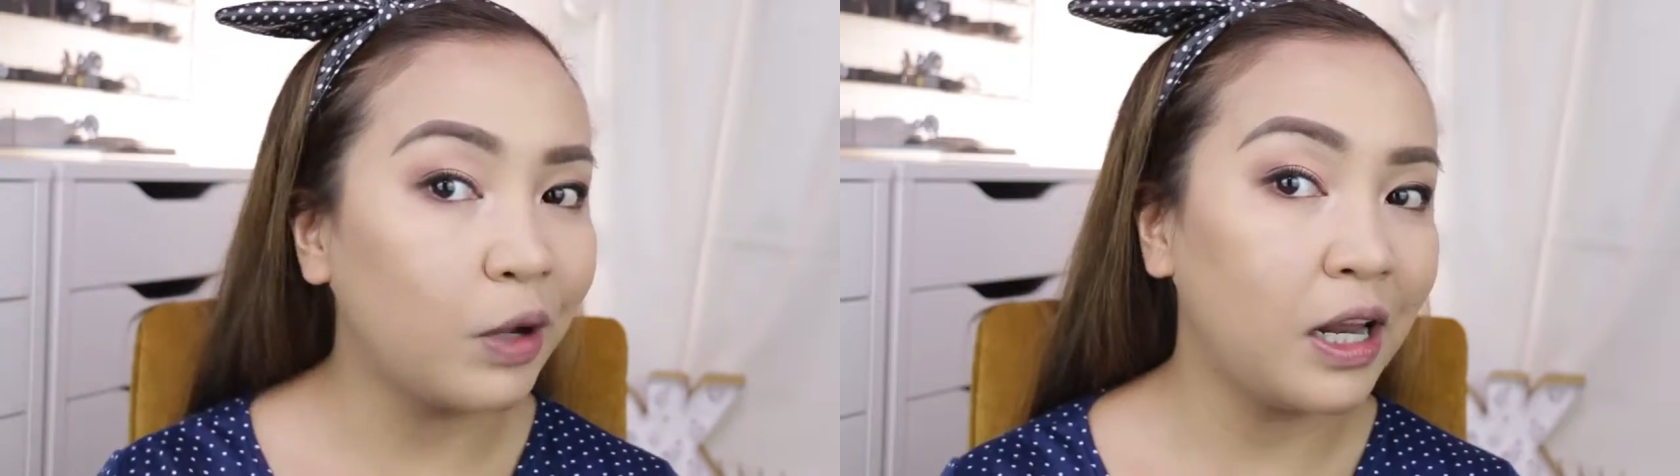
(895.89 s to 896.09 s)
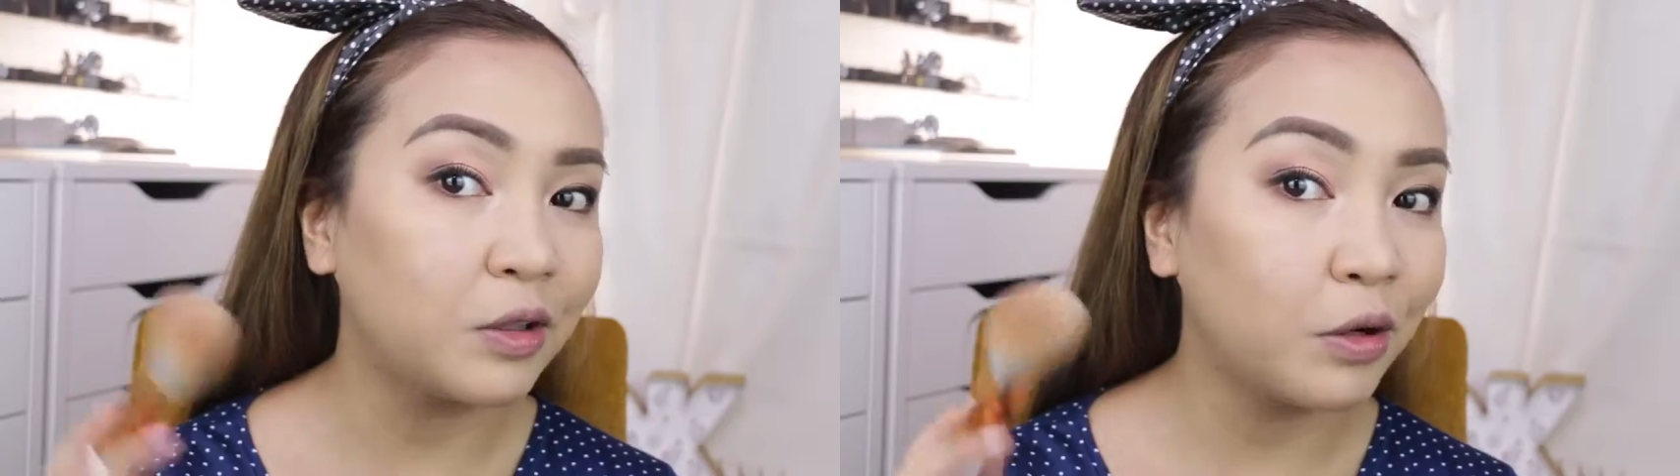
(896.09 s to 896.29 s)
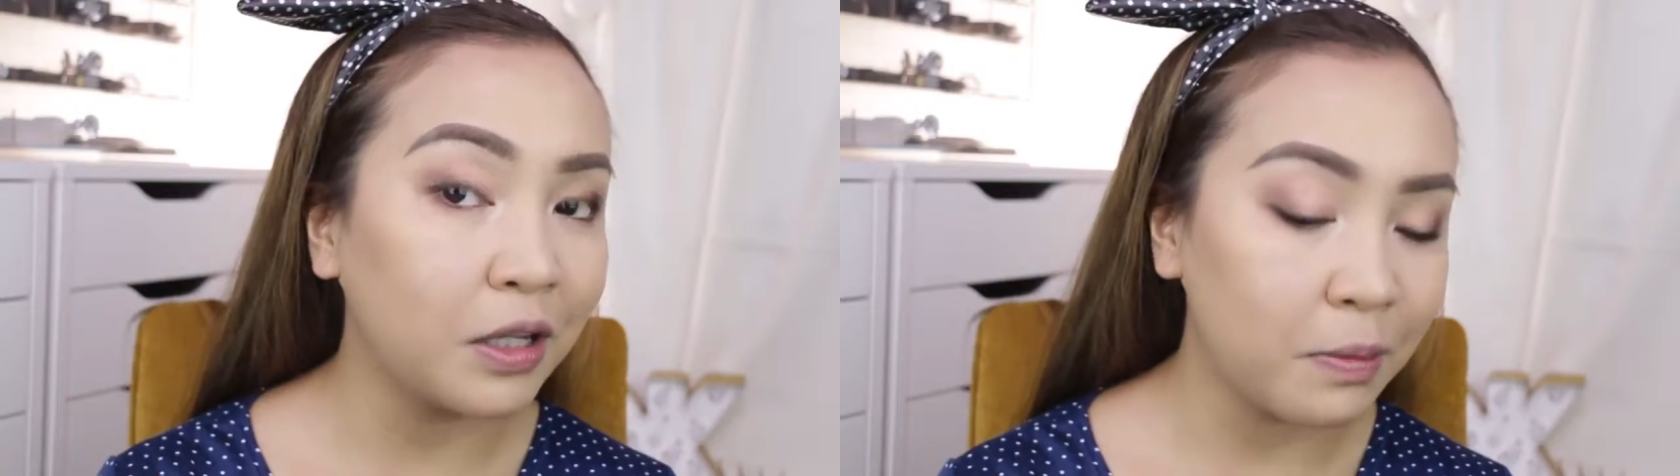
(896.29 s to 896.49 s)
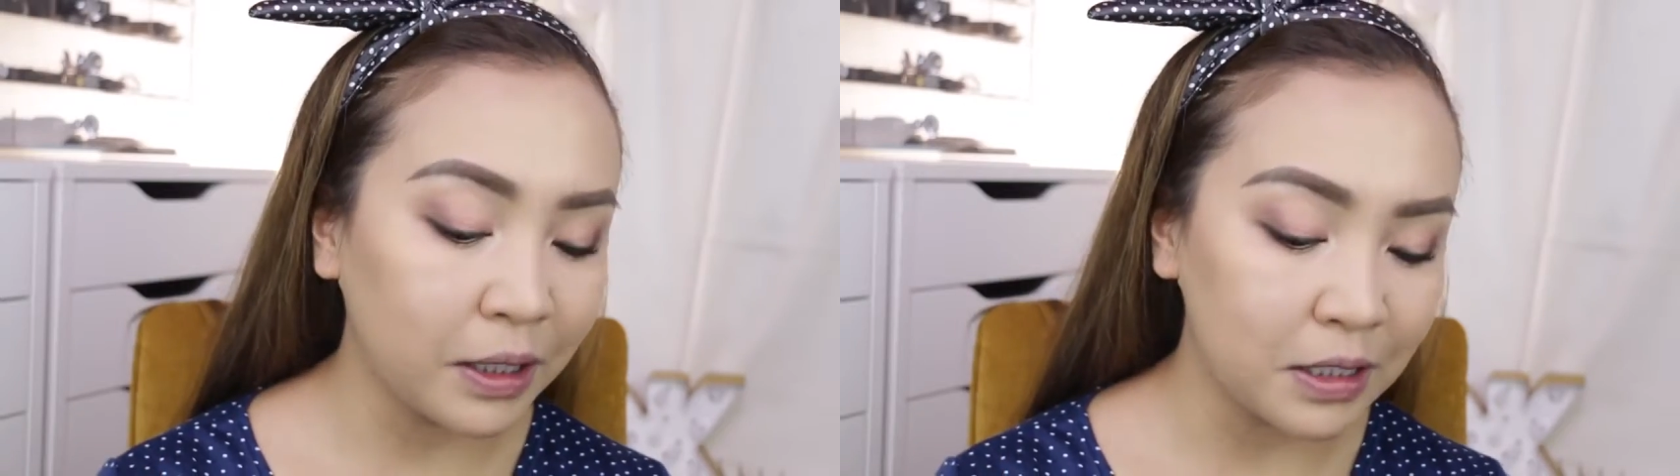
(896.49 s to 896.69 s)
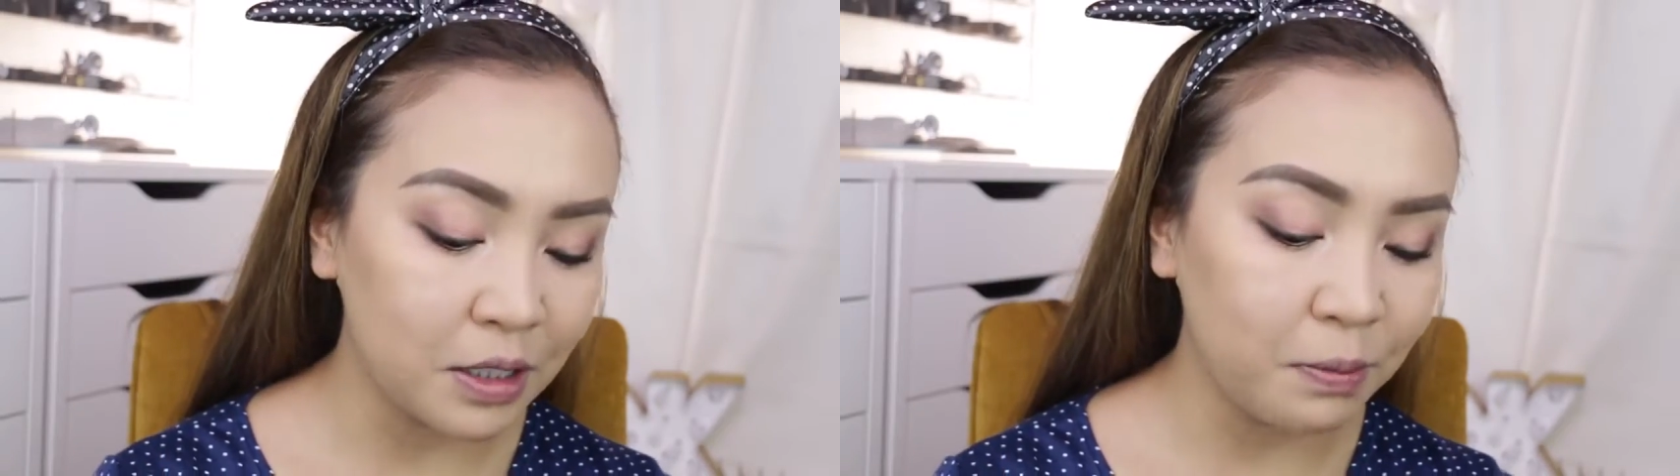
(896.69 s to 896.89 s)
Well, ito rin
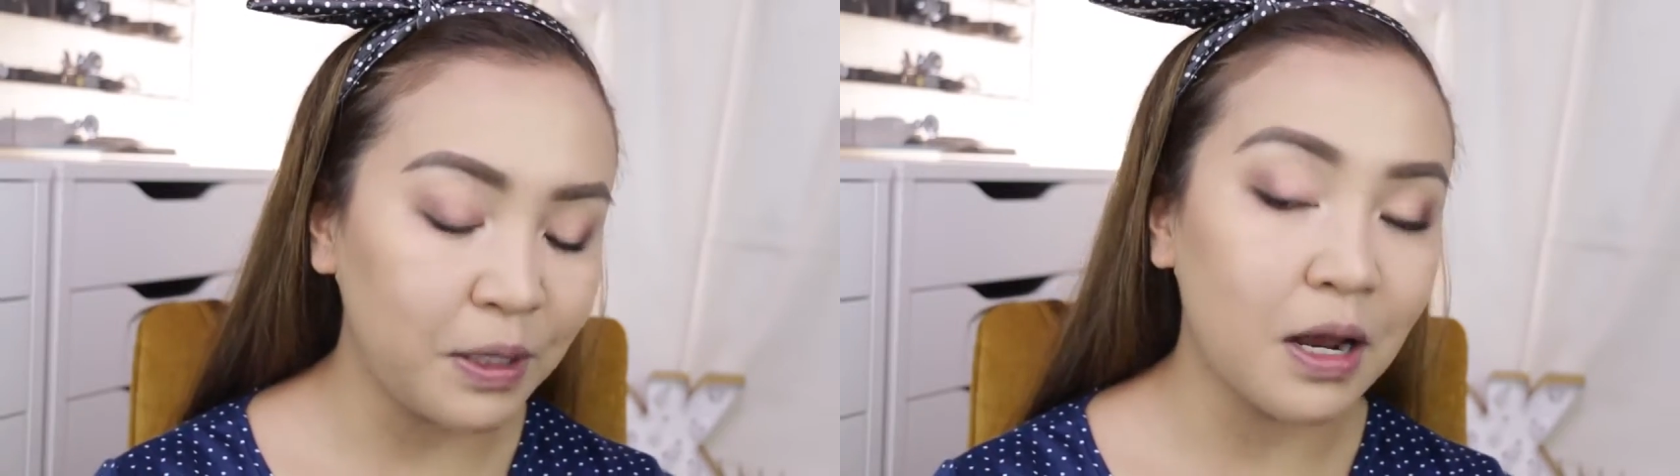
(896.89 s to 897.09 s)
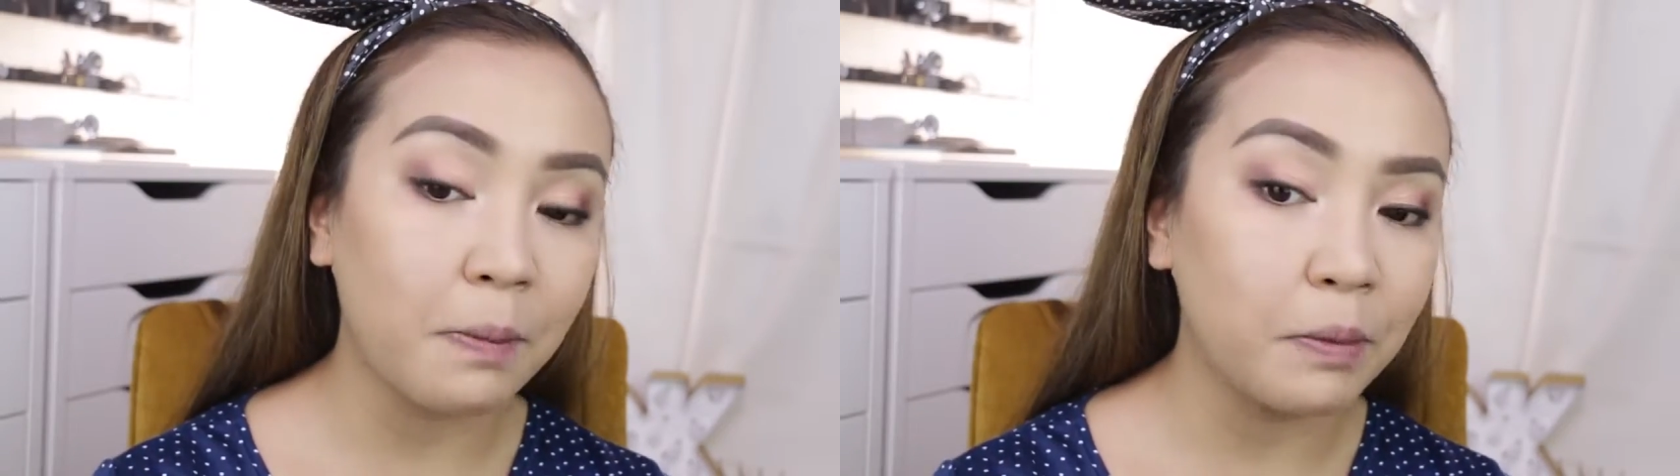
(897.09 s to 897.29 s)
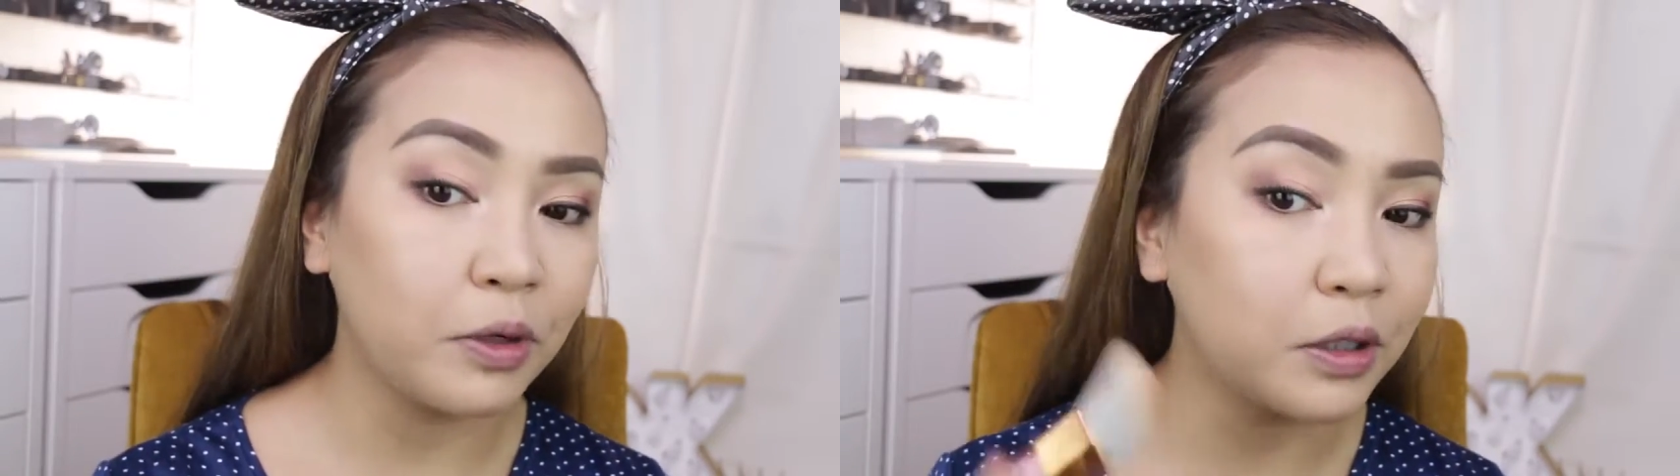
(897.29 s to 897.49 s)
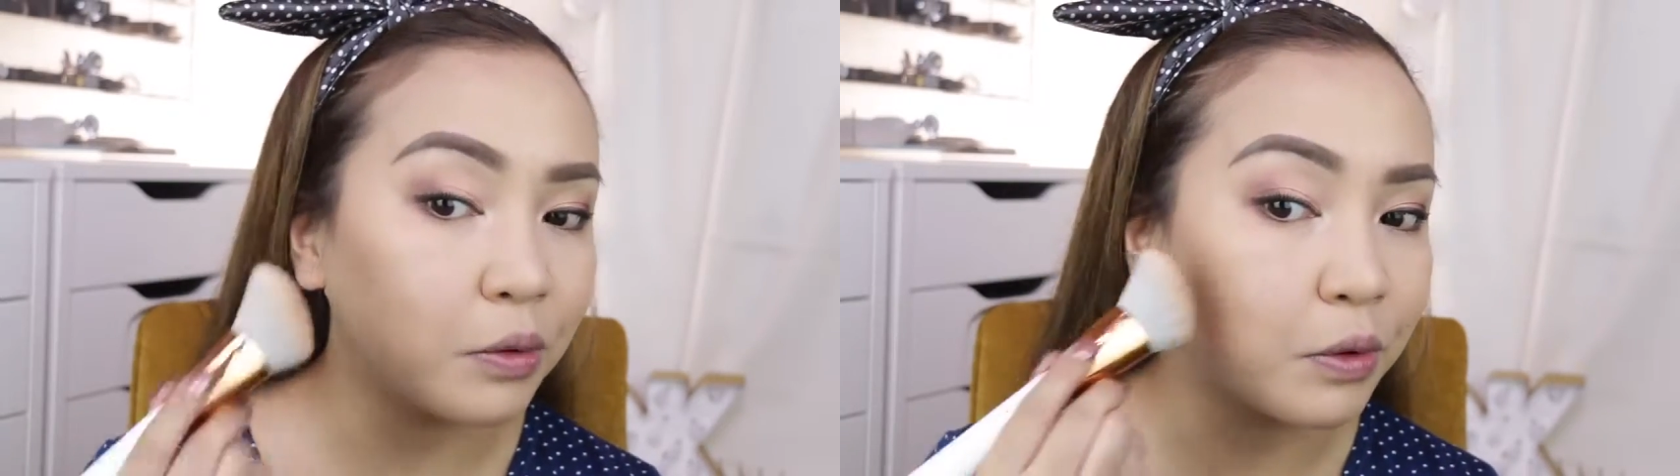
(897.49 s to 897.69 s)
naman kasi yung pinakapaborito